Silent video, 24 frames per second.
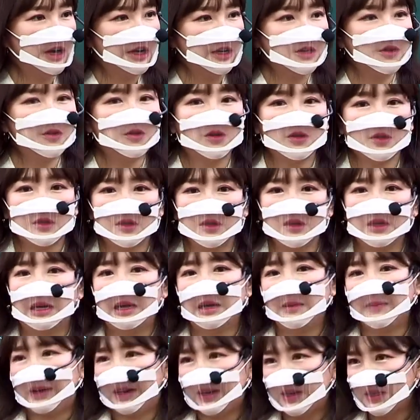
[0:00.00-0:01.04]
이런 것들을
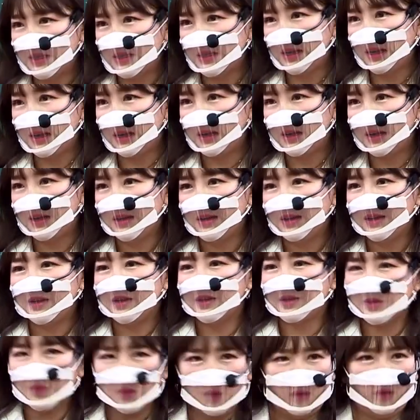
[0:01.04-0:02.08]
말하는데
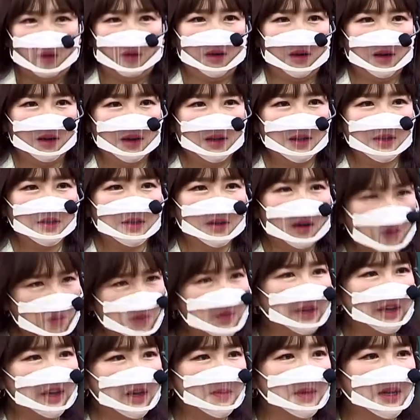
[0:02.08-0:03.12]
또
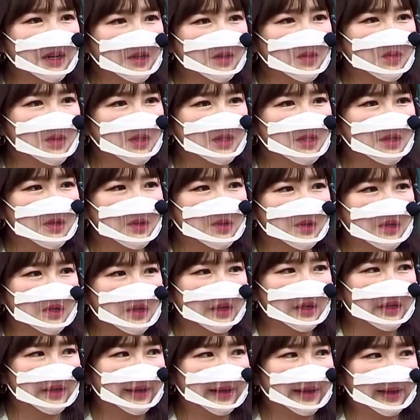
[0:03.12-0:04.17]
너무 해맑은 우리
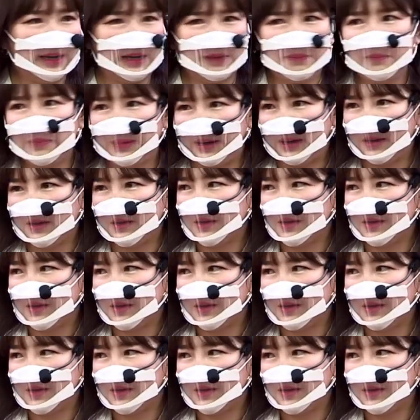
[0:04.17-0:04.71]
친구들은 안 봐.